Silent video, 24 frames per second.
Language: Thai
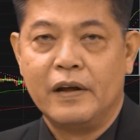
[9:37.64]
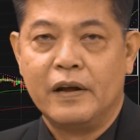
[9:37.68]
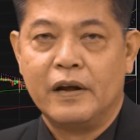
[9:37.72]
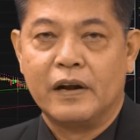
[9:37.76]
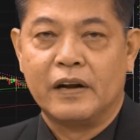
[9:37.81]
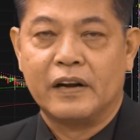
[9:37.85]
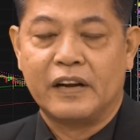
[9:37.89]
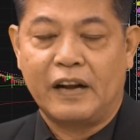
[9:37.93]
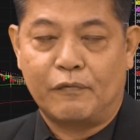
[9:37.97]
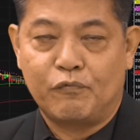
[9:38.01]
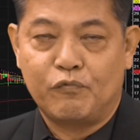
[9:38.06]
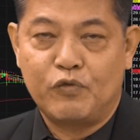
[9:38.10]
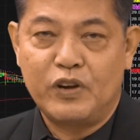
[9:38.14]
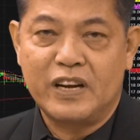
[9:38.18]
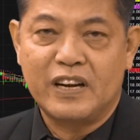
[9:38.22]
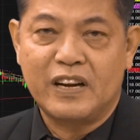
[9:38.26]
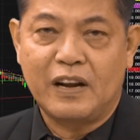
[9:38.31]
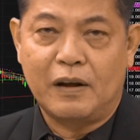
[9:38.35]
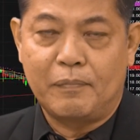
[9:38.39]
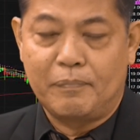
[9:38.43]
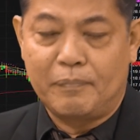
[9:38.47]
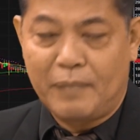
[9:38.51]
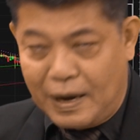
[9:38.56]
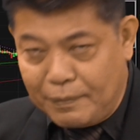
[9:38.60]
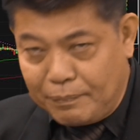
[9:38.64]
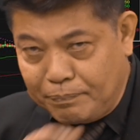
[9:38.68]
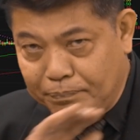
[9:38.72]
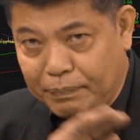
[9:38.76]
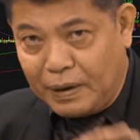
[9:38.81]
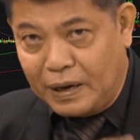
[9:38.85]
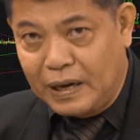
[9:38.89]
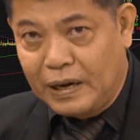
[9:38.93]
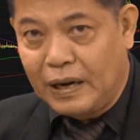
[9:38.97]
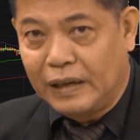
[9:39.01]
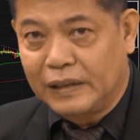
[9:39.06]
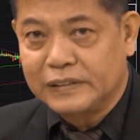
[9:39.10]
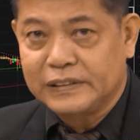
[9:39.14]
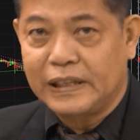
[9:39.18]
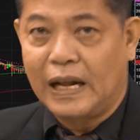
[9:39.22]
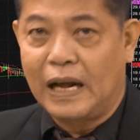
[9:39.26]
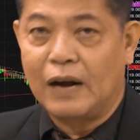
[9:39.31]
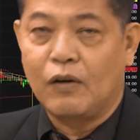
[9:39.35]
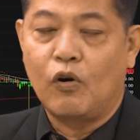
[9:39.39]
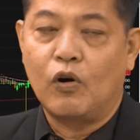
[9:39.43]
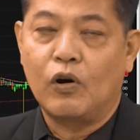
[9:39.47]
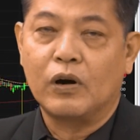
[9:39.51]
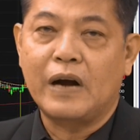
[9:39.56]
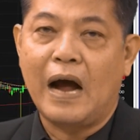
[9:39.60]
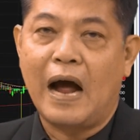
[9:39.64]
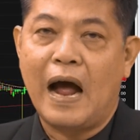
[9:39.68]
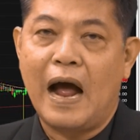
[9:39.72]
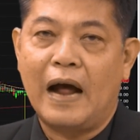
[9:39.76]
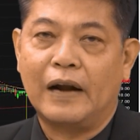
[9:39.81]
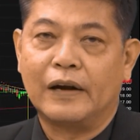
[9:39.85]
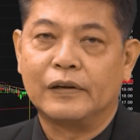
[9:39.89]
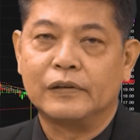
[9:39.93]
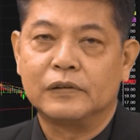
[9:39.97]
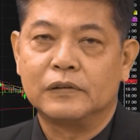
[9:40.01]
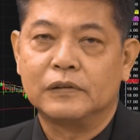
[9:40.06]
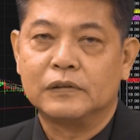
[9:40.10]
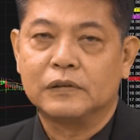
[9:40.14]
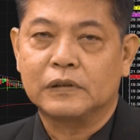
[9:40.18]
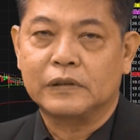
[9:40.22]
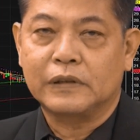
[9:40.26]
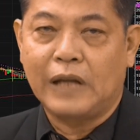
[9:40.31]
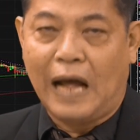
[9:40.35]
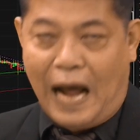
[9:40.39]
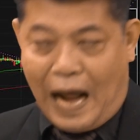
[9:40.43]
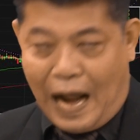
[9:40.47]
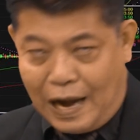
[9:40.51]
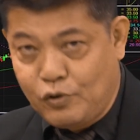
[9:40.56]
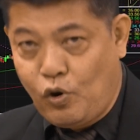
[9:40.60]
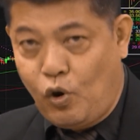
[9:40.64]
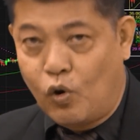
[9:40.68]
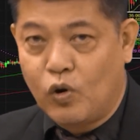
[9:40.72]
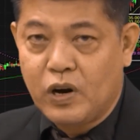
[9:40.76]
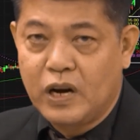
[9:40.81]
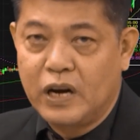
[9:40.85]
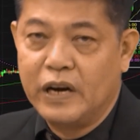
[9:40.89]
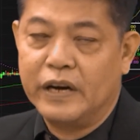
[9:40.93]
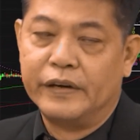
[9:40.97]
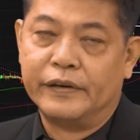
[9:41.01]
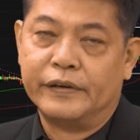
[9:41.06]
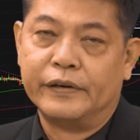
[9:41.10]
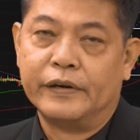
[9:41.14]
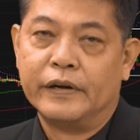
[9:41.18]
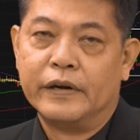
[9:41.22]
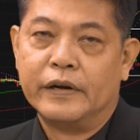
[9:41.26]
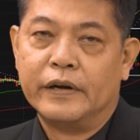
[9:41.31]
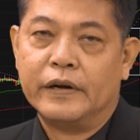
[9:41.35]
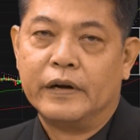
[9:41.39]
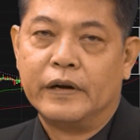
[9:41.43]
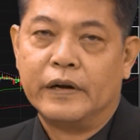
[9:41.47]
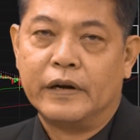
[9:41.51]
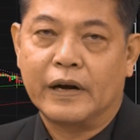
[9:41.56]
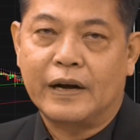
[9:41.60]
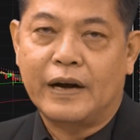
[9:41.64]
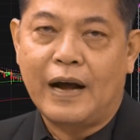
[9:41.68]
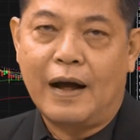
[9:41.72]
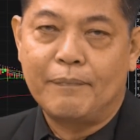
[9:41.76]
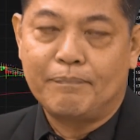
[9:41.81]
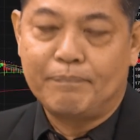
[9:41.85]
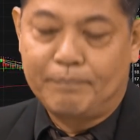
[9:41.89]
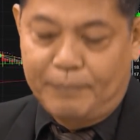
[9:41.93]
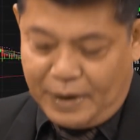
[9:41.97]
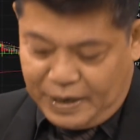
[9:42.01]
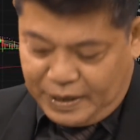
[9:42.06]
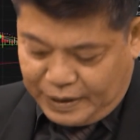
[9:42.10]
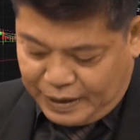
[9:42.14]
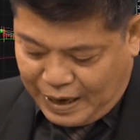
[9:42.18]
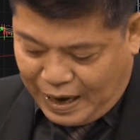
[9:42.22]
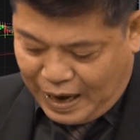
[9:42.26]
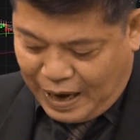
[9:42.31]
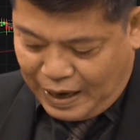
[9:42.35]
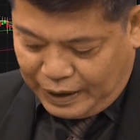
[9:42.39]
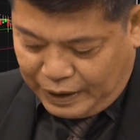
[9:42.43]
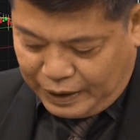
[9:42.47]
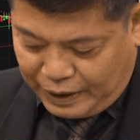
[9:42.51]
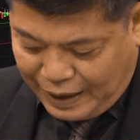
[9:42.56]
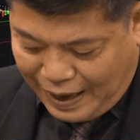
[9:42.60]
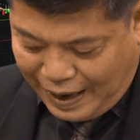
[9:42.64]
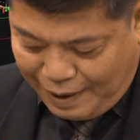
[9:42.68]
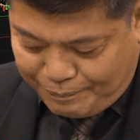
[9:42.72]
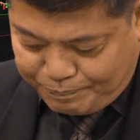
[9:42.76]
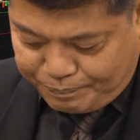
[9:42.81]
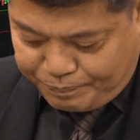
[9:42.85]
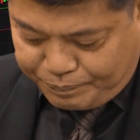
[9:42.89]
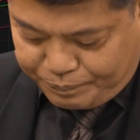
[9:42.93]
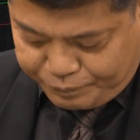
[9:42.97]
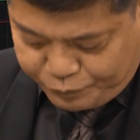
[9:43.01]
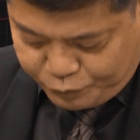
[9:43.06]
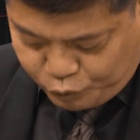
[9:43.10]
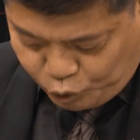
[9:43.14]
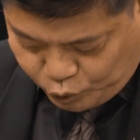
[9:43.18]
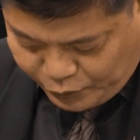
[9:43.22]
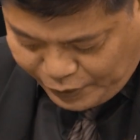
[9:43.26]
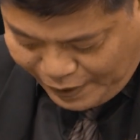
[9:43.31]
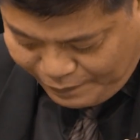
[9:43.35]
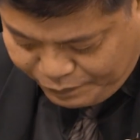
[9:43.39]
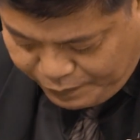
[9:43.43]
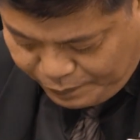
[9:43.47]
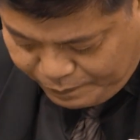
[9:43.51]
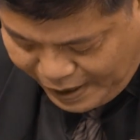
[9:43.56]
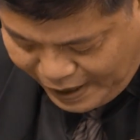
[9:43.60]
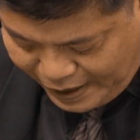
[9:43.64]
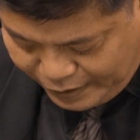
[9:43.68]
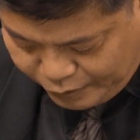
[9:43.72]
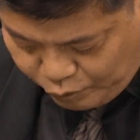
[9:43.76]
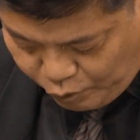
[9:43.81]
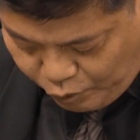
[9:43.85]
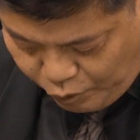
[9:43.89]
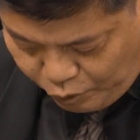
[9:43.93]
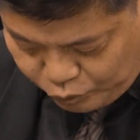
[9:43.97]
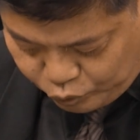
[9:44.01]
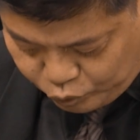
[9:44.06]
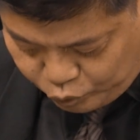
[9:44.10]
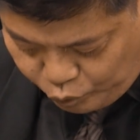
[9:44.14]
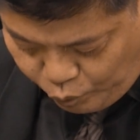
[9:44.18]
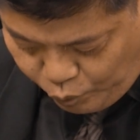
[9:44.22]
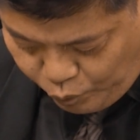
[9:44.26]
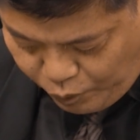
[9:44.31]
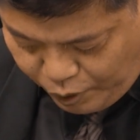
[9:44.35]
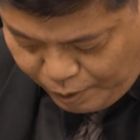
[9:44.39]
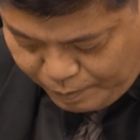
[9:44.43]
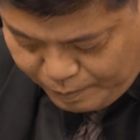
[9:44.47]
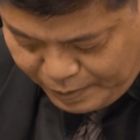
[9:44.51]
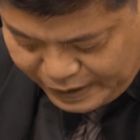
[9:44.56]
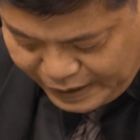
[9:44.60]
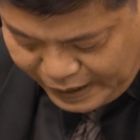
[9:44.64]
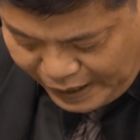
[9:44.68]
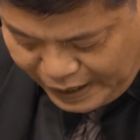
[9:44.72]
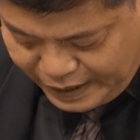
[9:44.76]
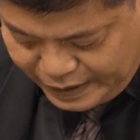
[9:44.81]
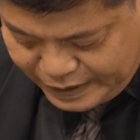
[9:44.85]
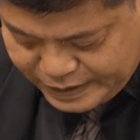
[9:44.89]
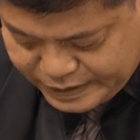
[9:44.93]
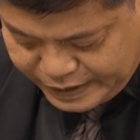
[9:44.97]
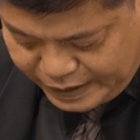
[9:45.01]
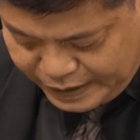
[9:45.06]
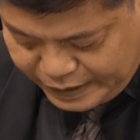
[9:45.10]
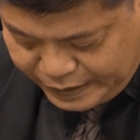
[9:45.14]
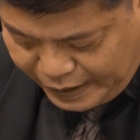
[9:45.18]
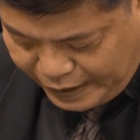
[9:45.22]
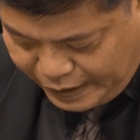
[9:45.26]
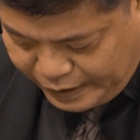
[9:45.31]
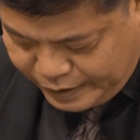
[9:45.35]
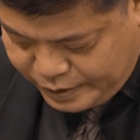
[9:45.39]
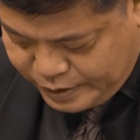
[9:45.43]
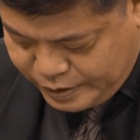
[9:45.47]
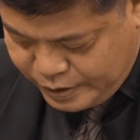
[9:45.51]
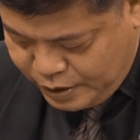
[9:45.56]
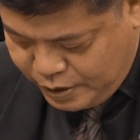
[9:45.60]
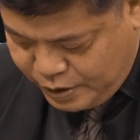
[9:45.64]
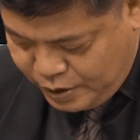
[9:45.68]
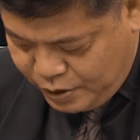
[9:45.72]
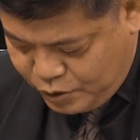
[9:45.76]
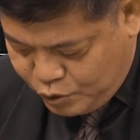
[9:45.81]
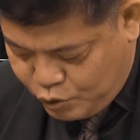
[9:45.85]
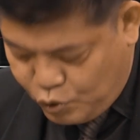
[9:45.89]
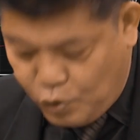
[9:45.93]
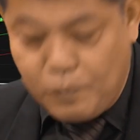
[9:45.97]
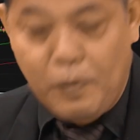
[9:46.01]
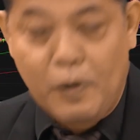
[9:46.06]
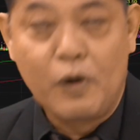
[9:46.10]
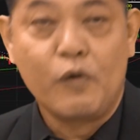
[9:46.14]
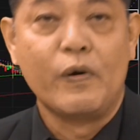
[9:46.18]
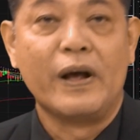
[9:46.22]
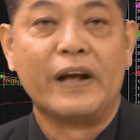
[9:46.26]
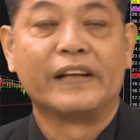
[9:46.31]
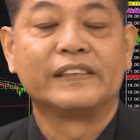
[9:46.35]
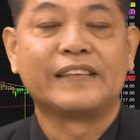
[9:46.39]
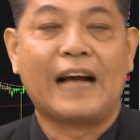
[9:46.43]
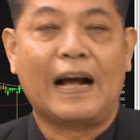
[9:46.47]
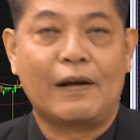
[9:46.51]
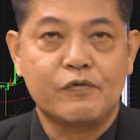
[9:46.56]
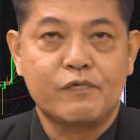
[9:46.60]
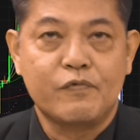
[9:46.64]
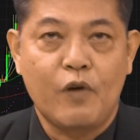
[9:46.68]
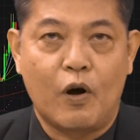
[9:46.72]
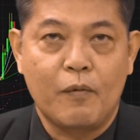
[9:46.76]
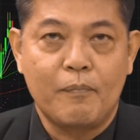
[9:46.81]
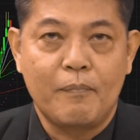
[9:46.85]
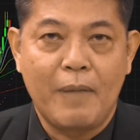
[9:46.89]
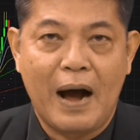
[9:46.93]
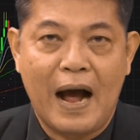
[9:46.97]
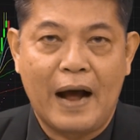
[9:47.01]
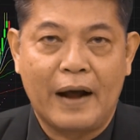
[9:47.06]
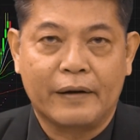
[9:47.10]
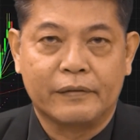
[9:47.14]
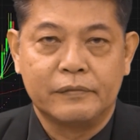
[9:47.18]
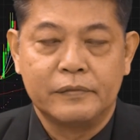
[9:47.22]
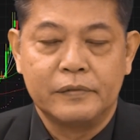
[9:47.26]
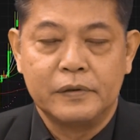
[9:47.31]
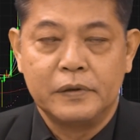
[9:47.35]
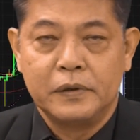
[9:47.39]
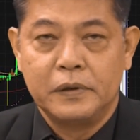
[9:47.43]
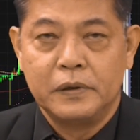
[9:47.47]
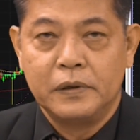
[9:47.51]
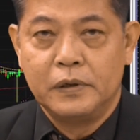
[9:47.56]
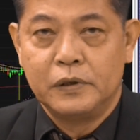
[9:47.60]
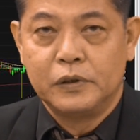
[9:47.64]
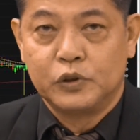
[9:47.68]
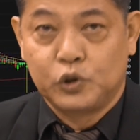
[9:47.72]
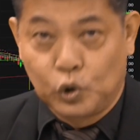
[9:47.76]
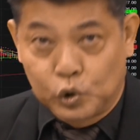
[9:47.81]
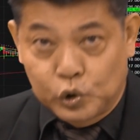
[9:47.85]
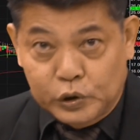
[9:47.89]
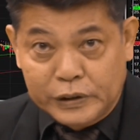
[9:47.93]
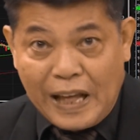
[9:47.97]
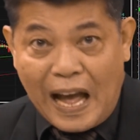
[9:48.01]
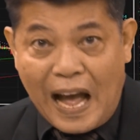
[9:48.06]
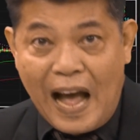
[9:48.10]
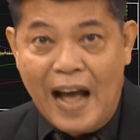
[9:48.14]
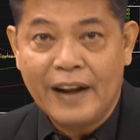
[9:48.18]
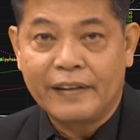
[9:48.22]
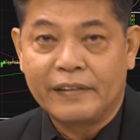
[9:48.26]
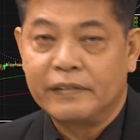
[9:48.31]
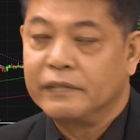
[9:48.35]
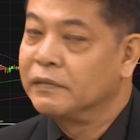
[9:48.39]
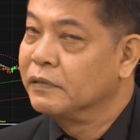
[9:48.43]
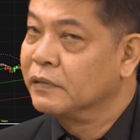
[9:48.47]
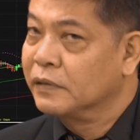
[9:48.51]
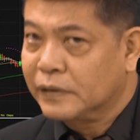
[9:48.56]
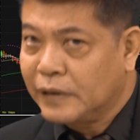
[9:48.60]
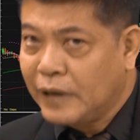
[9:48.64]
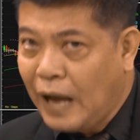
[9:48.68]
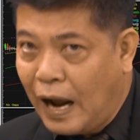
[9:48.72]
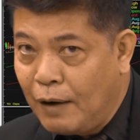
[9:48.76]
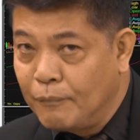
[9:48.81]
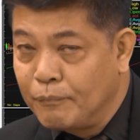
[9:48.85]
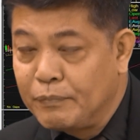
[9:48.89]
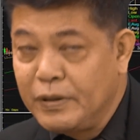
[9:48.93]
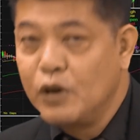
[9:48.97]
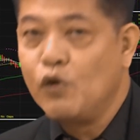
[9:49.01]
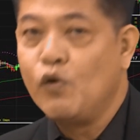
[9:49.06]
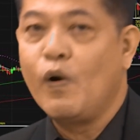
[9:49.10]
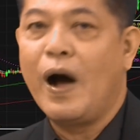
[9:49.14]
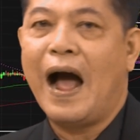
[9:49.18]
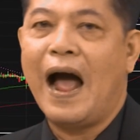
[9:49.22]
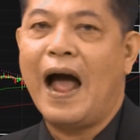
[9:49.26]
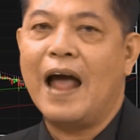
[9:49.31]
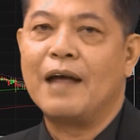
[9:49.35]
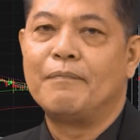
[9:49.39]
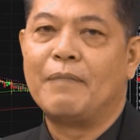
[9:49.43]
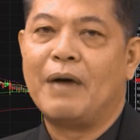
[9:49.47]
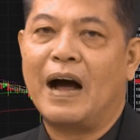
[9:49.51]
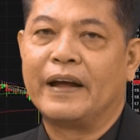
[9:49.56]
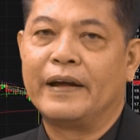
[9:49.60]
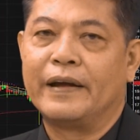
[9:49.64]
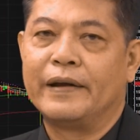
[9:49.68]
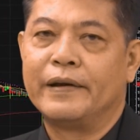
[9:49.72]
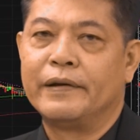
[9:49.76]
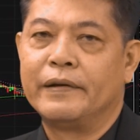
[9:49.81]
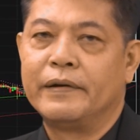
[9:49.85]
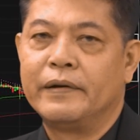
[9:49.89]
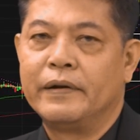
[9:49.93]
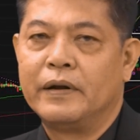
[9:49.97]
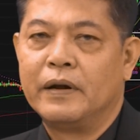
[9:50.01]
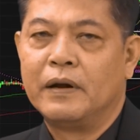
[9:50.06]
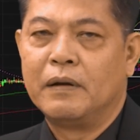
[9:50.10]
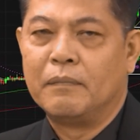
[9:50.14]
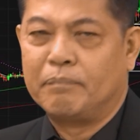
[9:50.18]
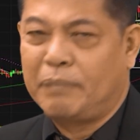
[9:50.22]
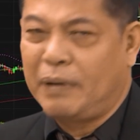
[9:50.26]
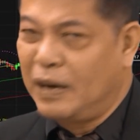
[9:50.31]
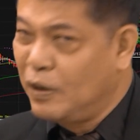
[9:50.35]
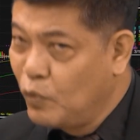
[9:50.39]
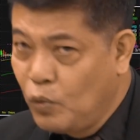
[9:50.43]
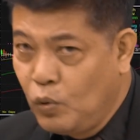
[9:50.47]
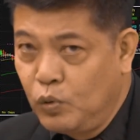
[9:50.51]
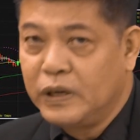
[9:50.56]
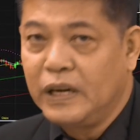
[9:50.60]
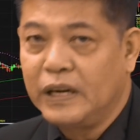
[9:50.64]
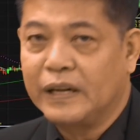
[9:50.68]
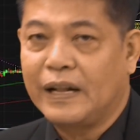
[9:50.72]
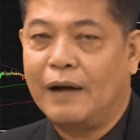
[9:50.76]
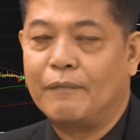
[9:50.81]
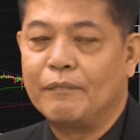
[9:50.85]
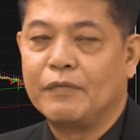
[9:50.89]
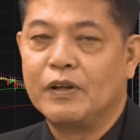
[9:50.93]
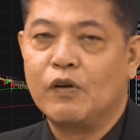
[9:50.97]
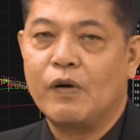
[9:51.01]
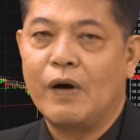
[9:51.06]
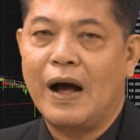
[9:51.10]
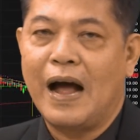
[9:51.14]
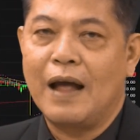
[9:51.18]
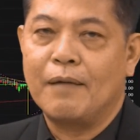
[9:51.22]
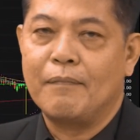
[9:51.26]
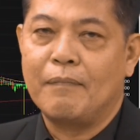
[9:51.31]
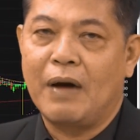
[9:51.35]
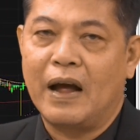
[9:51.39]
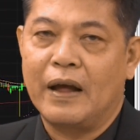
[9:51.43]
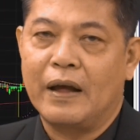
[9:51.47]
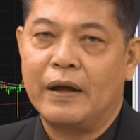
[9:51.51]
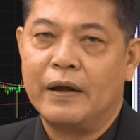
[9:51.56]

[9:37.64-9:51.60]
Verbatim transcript: ระดับ Week กับมันเป็นลักษณะของการฐานยกขึ้นนะครับเป็นการรับจุดรับสำคัญของตัวเมืองไทยลิสซิ่งนั้นอยู่บริเวณ32บาทจุดต้านทำนิวไฮใหม่เป็นหุ้นที่ทำนิวไฮใหม่